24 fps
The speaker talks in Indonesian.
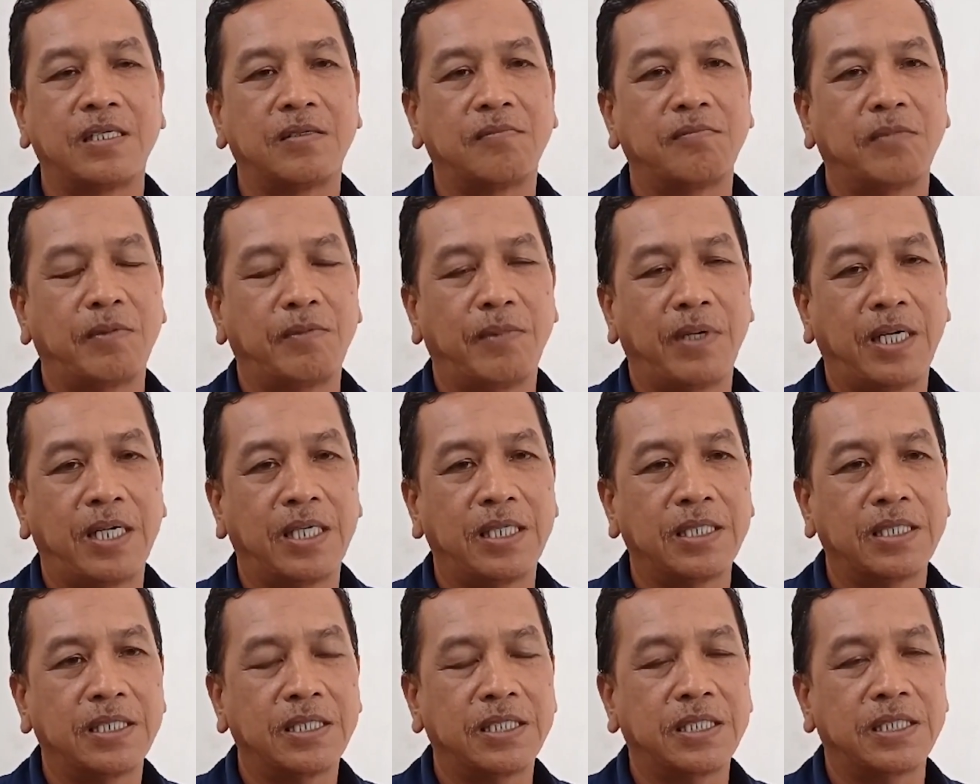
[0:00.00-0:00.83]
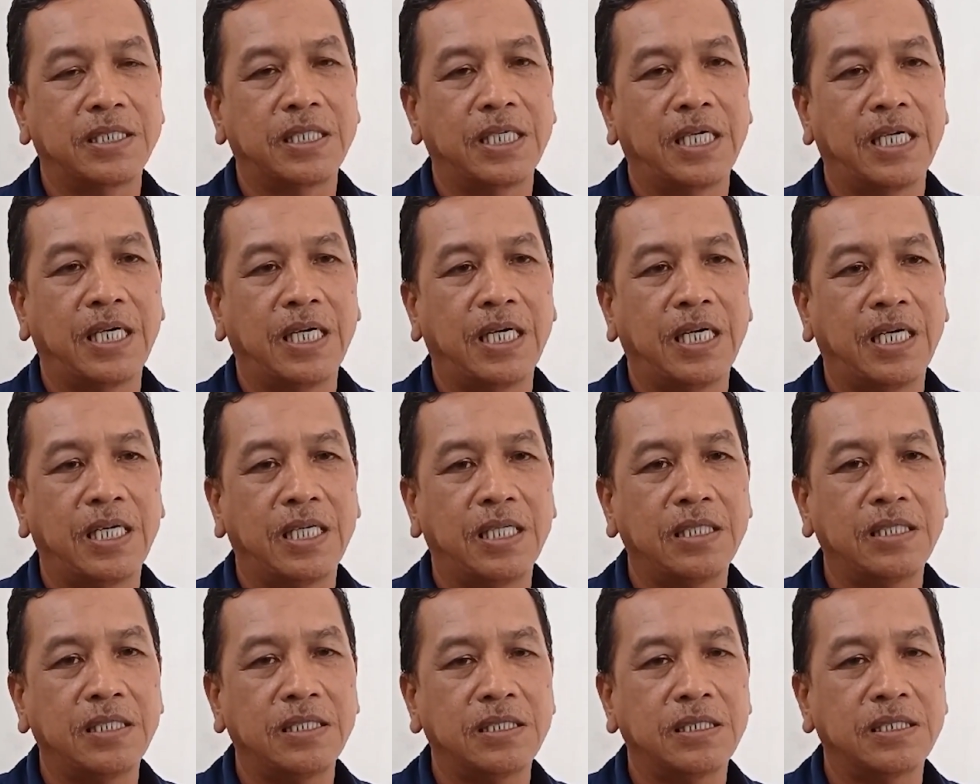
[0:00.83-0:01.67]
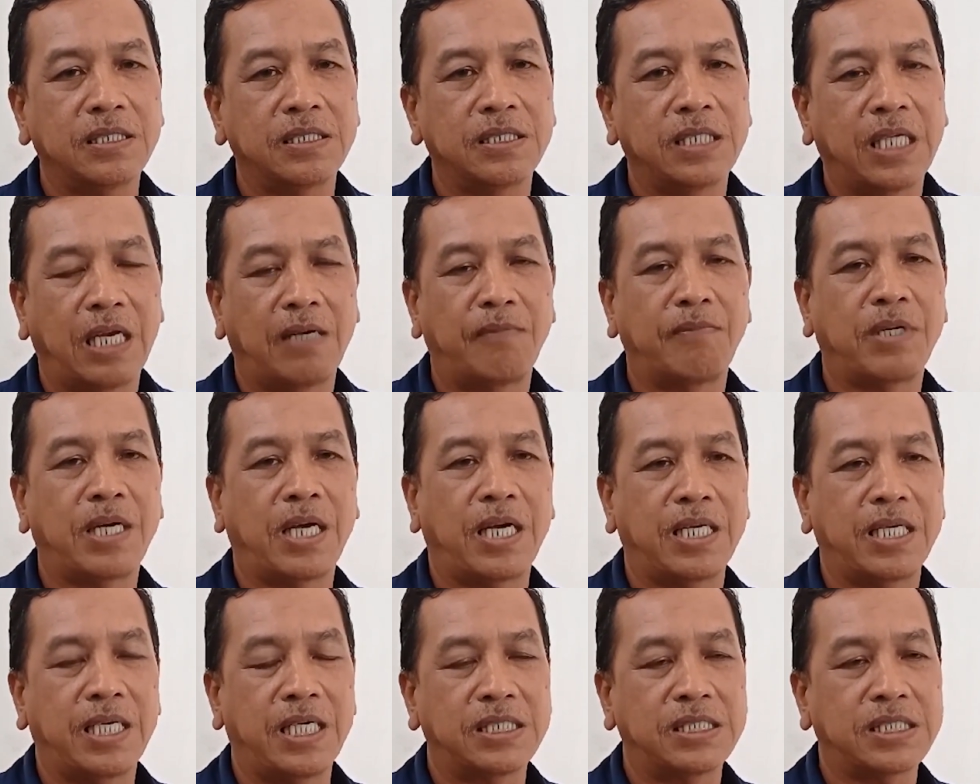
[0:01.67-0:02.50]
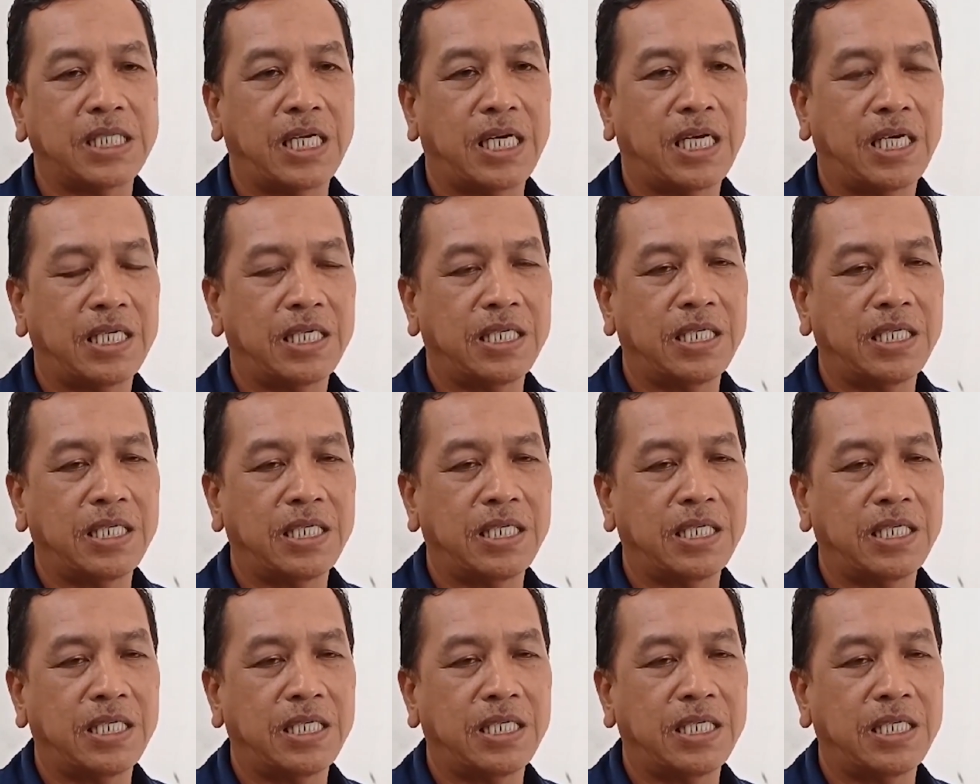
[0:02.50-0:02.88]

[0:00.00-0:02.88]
Memang kita dalam keadaan sekarang